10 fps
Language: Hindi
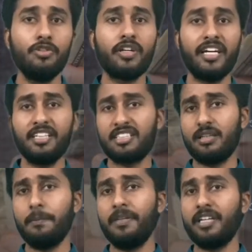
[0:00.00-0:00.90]
न्यूकेटिक्स
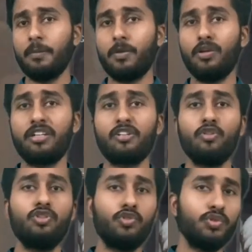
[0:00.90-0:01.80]
कंपनी के प्रोडक्ट
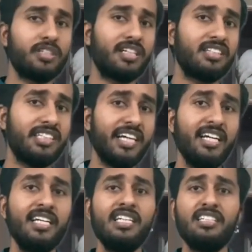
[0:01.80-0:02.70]
को यूज करती
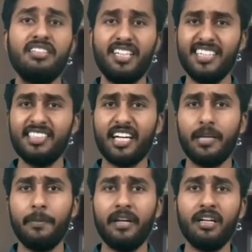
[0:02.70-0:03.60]
हैं ये
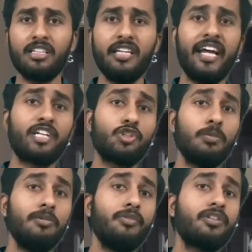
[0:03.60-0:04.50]
जाने बिना कि
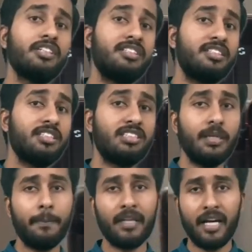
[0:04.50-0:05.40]
एक्चुअल में वो किस चीज़
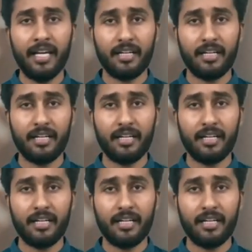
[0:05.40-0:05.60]
से बनाया